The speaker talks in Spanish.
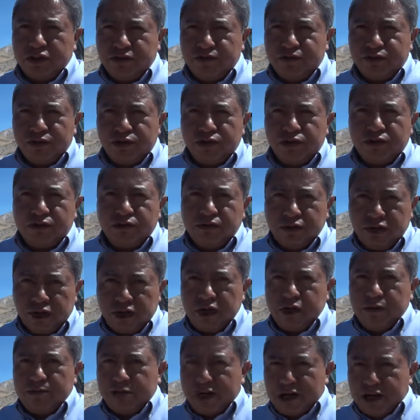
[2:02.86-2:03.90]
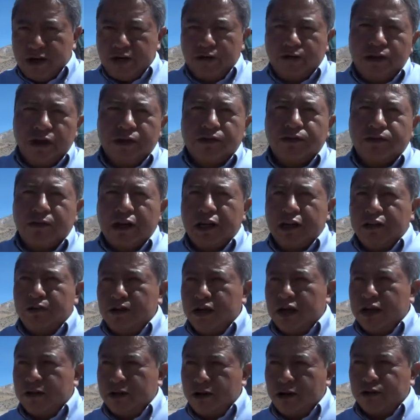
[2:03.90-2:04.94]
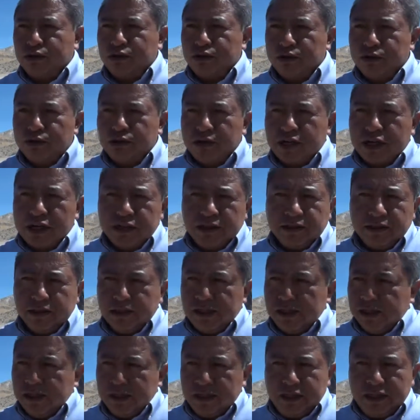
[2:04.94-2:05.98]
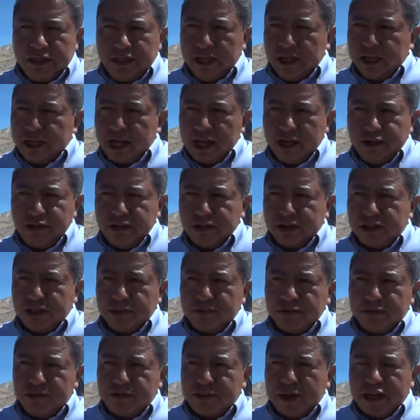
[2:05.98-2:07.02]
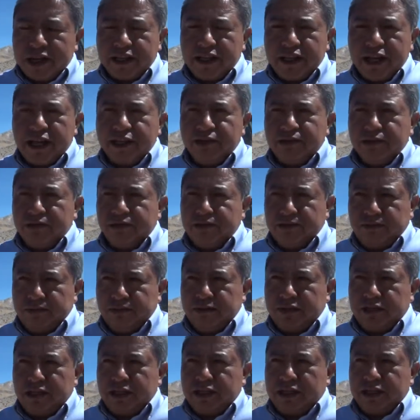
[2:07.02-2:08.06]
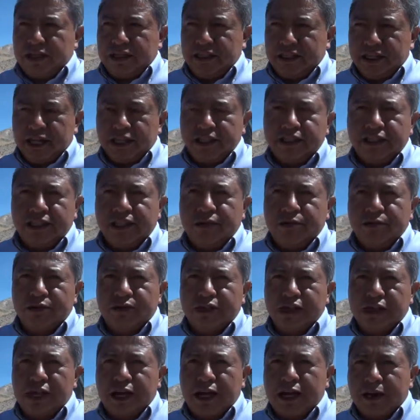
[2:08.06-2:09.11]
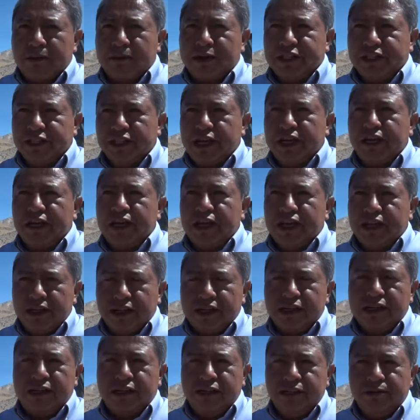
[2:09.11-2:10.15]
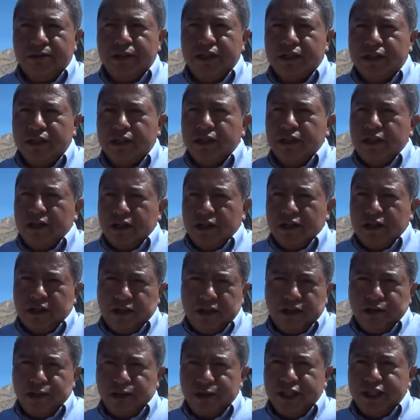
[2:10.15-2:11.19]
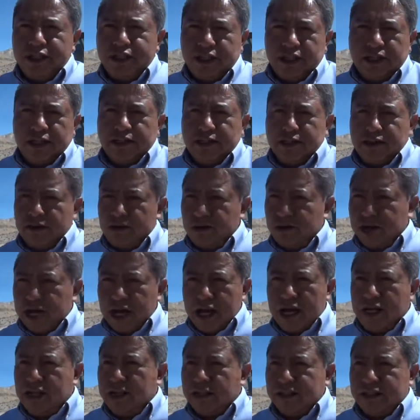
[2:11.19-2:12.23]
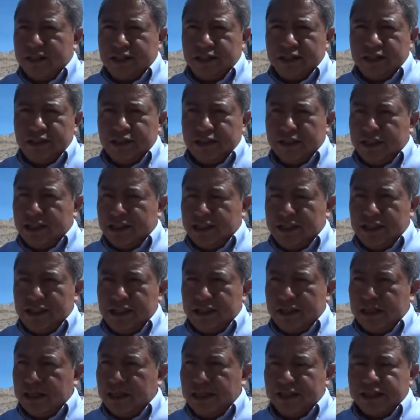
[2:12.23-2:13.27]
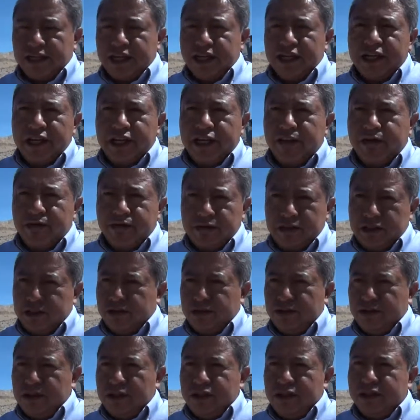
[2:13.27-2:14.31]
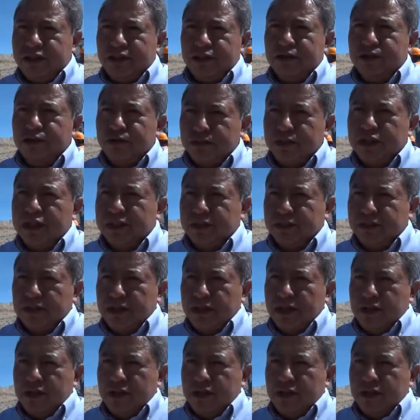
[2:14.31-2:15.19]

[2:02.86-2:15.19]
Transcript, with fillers: difusión, para lo cual nos va a ayudar Autocolca. Y de acá yo estimo un par de años quizás estemos en la capacidad ya de recibir eh, turistas locales eh, del extranjero en todo el distrito de Divinas,